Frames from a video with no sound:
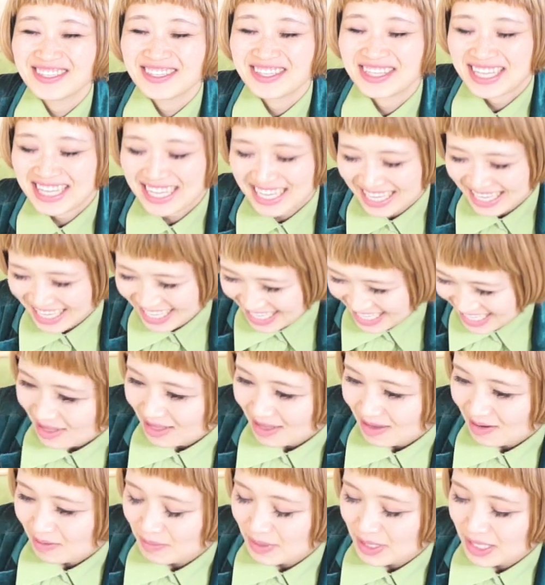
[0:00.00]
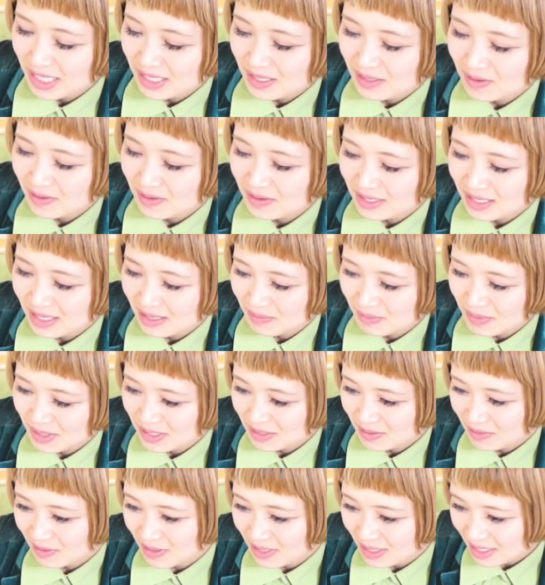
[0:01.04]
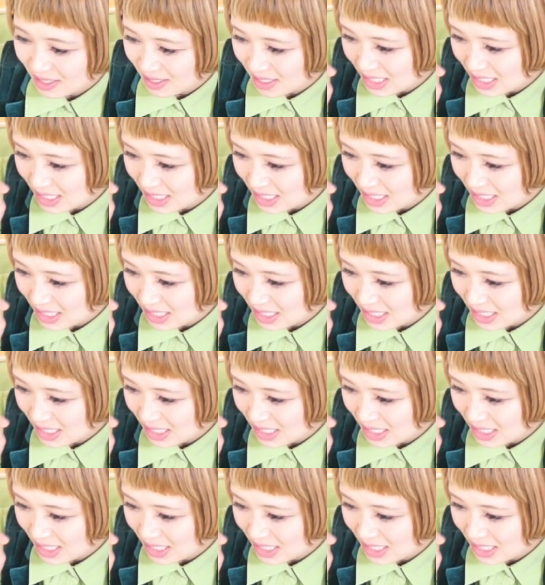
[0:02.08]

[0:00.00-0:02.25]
次おめでとうございますこれだ